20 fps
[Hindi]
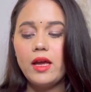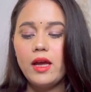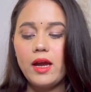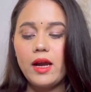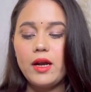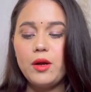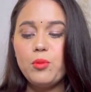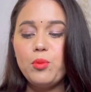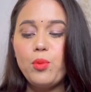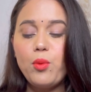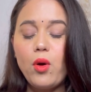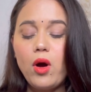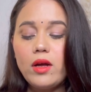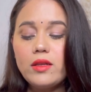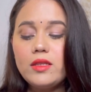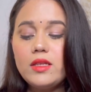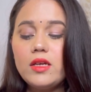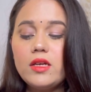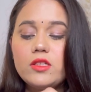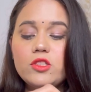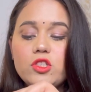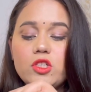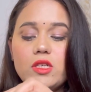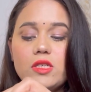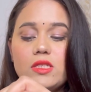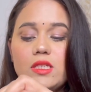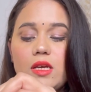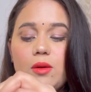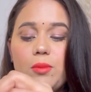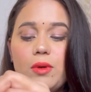एंड बहुत ही अच्छे
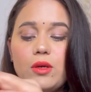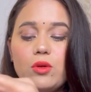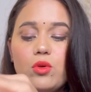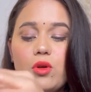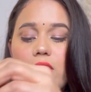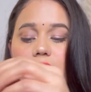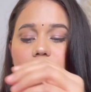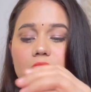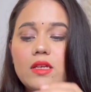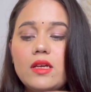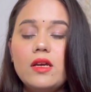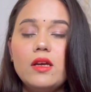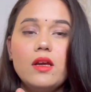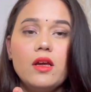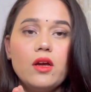से बिल्कुल ऐसे